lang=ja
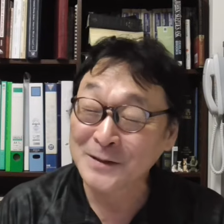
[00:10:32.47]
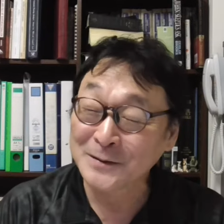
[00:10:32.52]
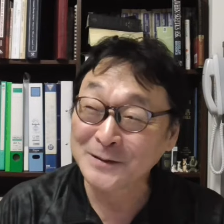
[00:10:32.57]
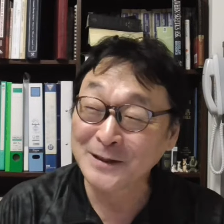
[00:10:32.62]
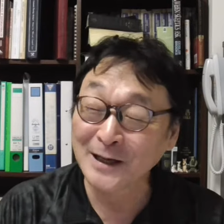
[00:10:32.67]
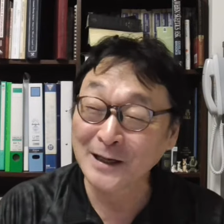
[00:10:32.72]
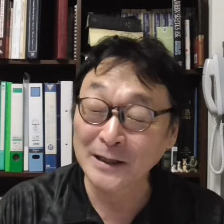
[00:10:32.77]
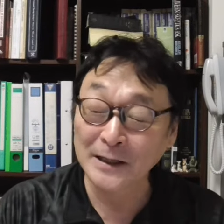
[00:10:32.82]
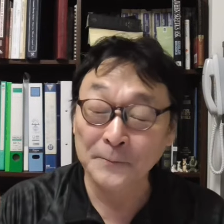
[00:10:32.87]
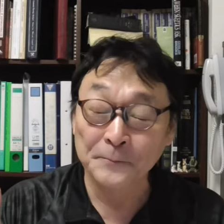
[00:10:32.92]

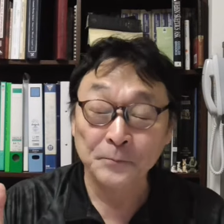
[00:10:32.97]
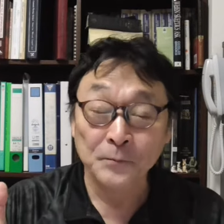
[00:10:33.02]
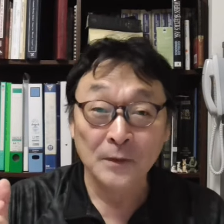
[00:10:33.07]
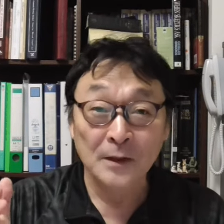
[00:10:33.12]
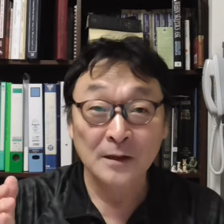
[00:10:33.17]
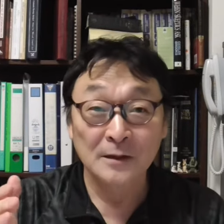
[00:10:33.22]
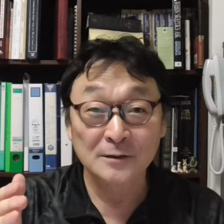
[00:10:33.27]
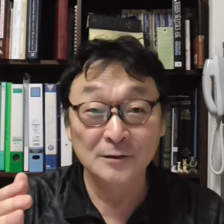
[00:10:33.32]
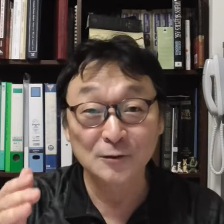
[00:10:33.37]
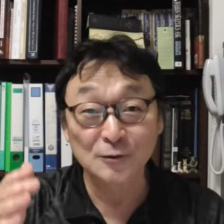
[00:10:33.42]
だから、
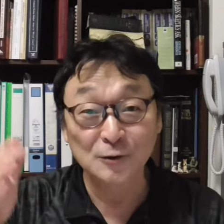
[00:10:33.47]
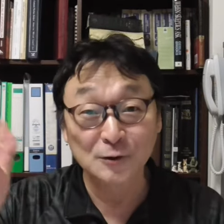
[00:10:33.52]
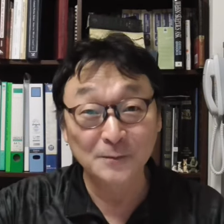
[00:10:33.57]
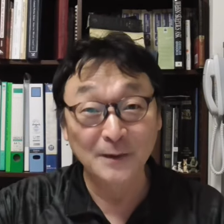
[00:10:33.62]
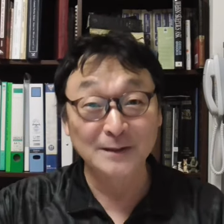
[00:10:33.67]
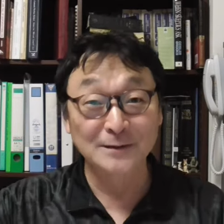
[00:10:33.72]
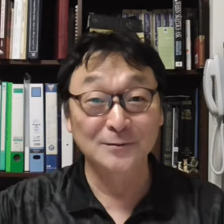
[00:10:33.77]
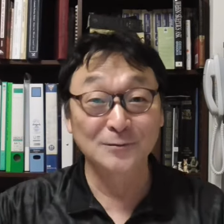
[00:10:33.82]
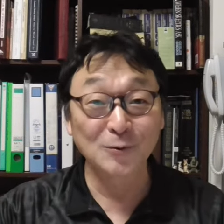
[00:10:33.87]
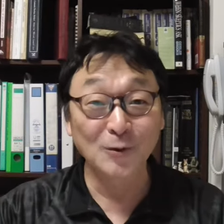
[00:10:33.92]

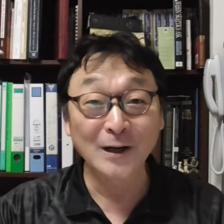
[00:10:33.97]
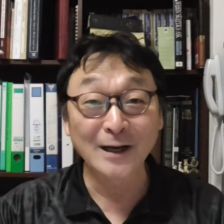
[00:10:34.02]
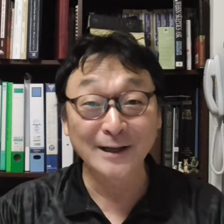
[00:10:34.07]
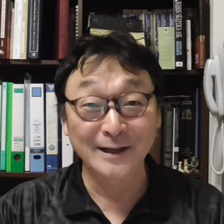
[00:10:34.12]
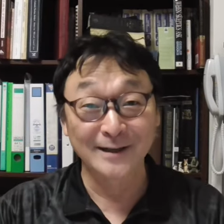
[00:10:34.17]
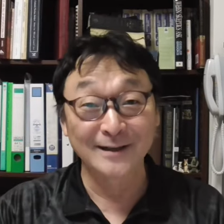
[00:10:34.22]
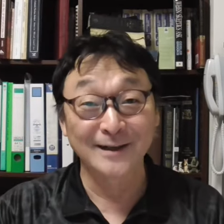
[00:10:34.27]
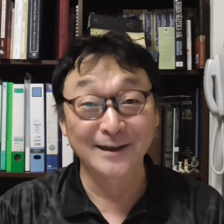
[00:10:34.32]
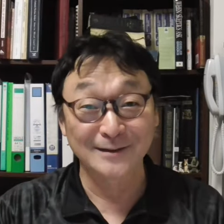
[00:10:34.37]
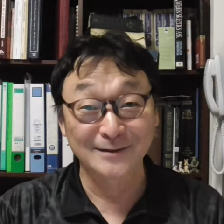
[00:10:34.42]
スクールバス乗ら
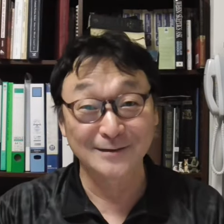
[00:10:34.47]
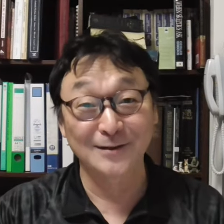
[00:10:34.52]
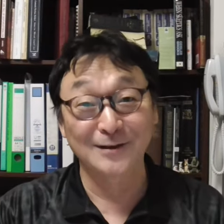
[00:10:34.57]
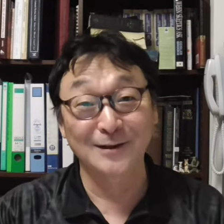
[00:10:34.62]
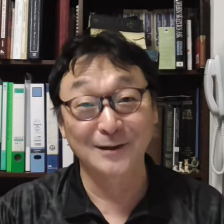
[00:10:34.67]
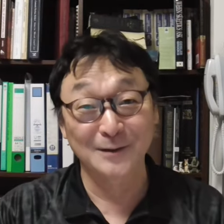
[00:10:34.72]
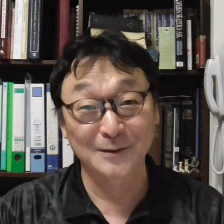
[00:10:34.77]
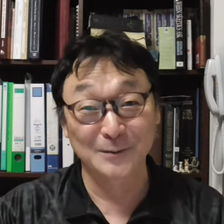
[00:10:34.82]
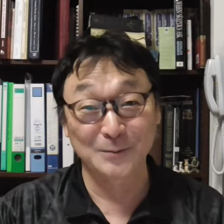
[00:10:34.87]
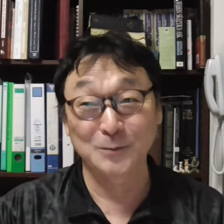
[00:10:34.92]
れへんかった
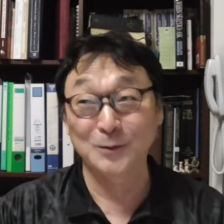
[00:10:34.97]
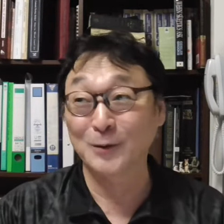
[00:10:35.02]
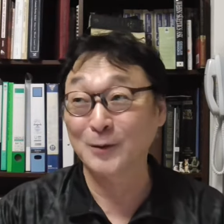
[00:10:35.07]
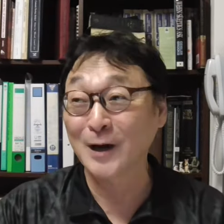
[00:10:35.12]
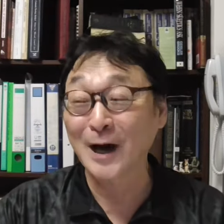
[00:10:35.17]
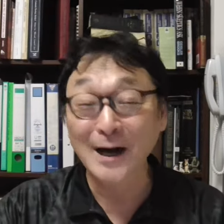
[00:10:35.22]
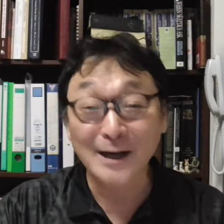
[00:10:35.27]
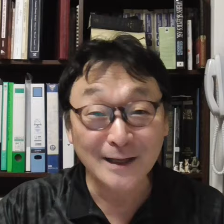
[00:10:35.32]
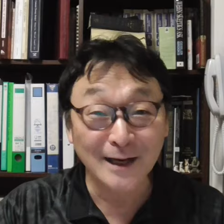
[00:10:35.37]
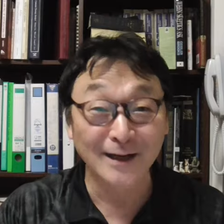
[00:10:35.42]
ら、
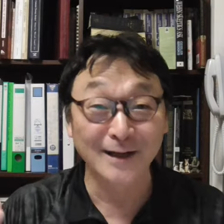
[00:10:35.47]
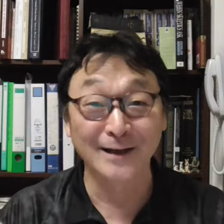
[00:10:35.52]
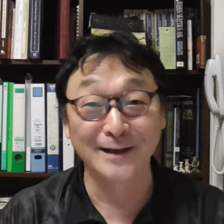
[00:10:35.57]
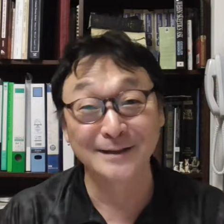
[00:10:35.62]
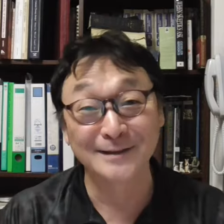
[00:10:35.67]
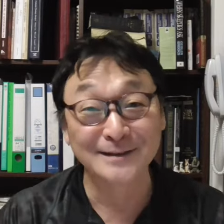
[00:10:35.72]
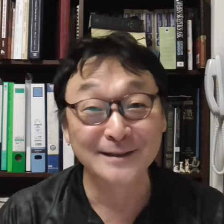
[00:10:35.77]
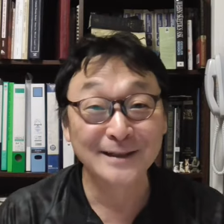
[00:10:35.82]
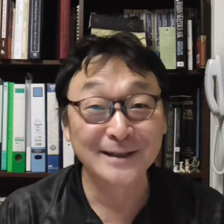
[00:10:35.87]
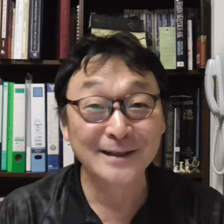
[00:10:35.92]
帰られへ
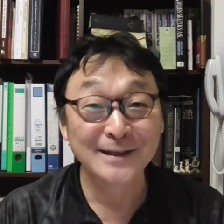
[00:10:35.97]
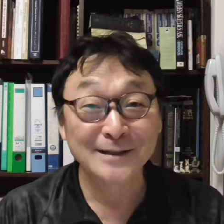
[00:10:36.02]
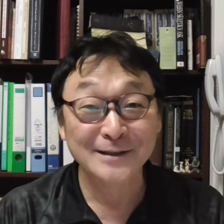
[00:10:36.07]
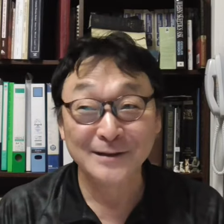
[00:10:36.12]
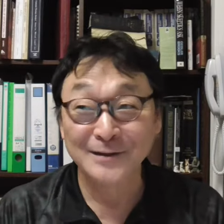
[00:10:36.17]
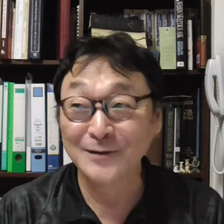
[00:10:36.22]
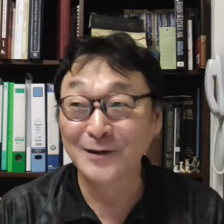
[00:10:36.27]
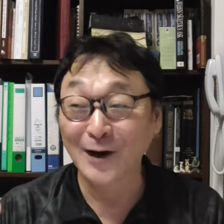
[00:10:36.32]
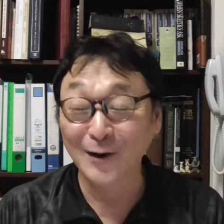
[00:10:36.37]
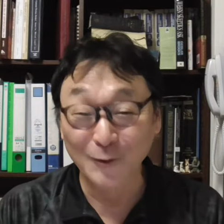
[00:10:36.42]
ん。
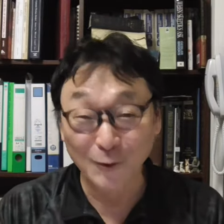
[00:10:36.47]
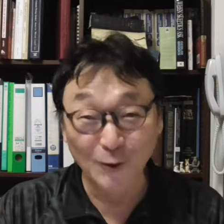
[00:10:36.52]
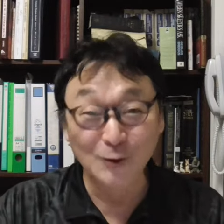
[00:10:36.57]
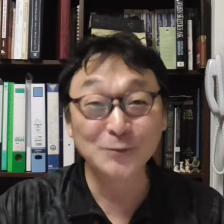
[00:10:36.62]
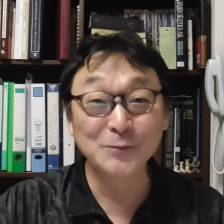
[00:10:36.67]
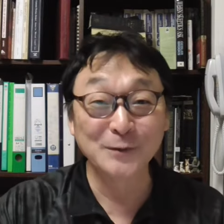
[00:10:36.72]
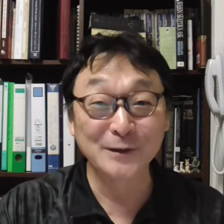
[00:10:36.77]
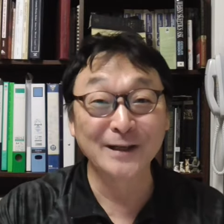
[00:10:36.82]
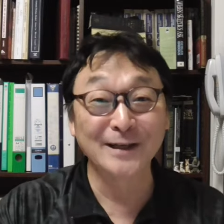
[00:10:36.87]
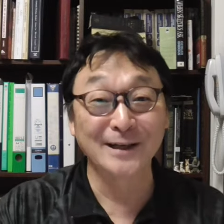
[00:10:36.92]
学校に
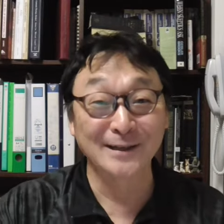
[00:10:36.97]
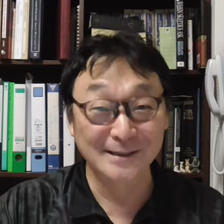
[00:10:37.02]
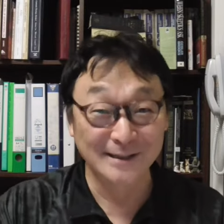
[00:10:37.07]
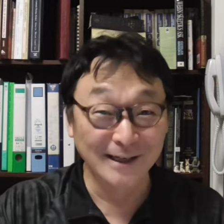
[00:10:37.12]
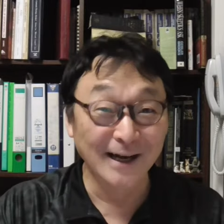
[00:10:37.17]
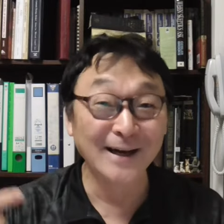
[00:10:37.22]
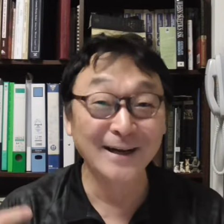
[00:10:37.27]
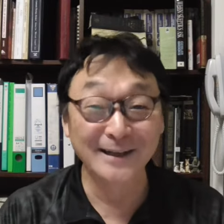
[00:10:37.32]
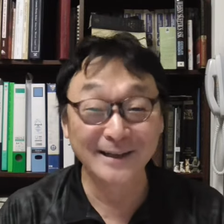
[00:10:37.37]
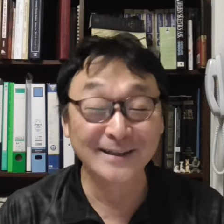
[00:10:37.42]
も行けないし、
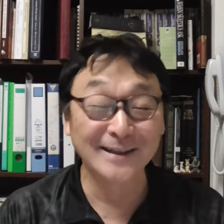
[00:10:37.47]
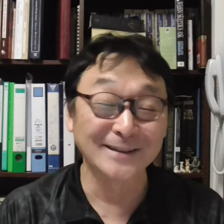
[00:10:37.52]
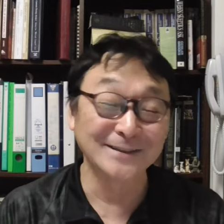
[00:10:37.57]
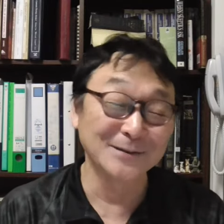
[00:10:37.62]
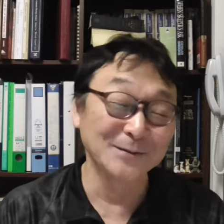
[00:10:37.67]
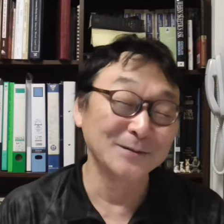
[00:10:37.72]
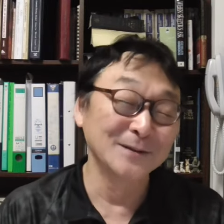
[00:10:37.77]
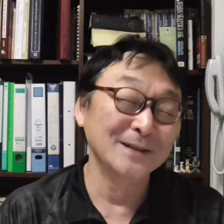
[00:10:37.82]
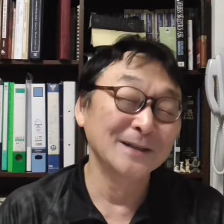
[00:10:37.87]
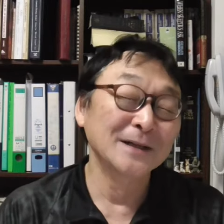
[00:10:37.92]
帰れない
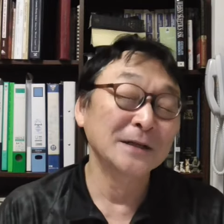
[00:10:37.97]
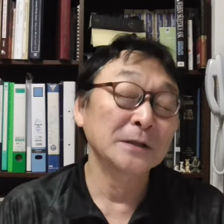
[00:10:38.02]
という。